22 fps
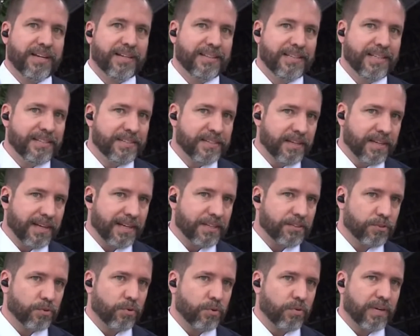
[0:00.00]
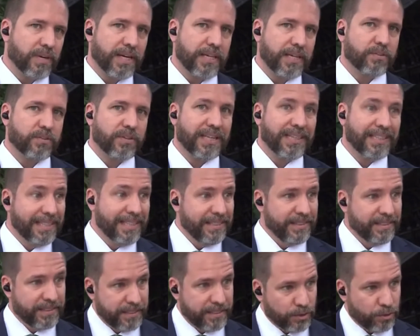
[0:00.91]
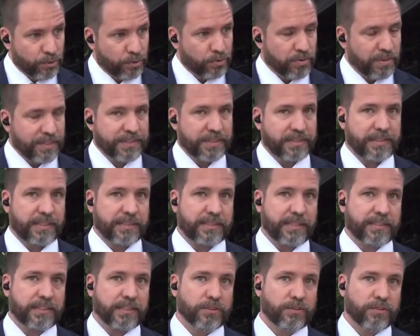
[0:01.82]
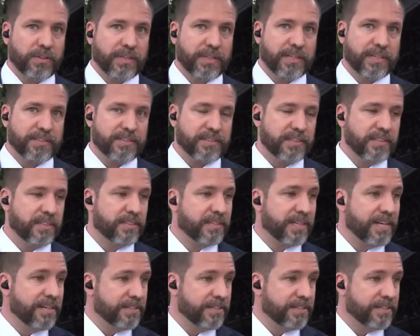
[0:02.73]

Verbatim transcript: Nesse caso concreto, além disso, a gente está tratando de uma criança de 3